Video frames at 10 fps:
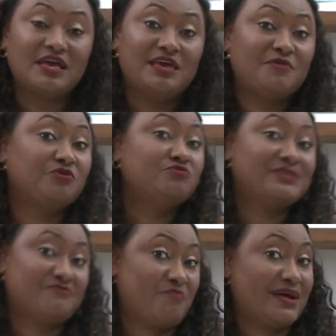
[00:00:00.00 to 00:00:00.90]
eh bien, nous
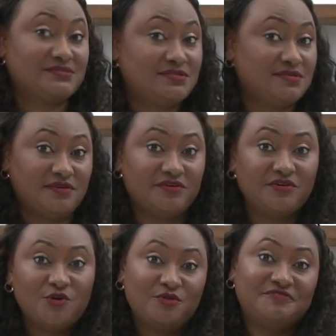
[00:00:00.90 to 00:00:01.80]
avons parti
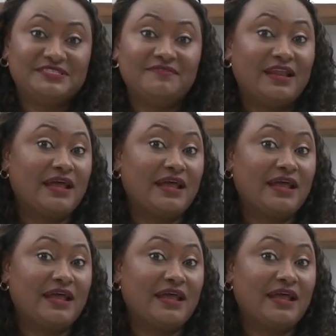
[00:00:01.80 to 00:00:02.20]
le Festival